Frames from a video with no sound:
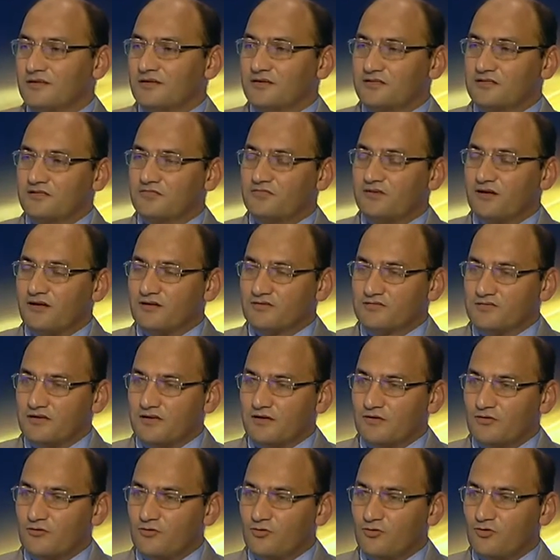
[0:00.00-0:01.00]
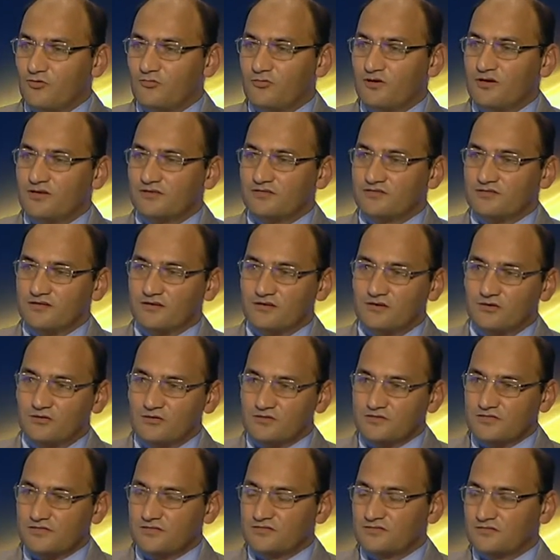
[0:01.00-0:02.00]
ارتفاع اسعار اللحوم التي
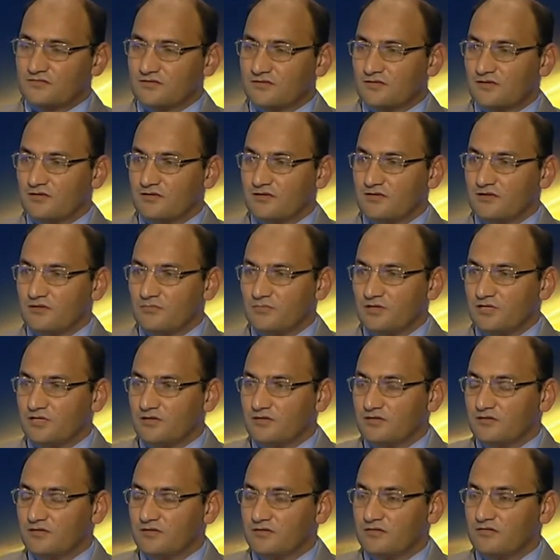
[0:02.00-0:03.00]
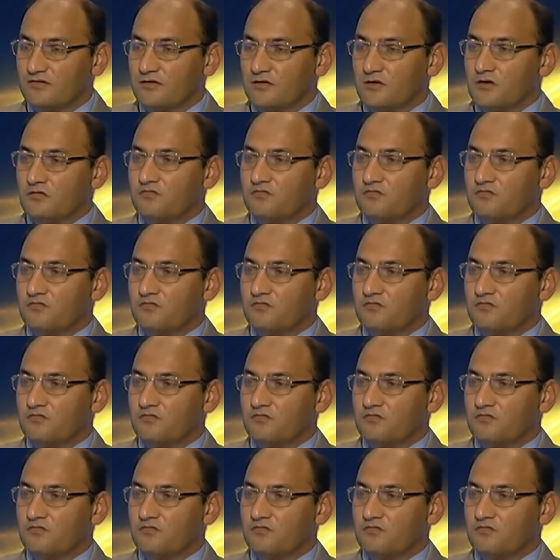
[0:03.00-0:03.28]
تجاوزت ال 100 جنيه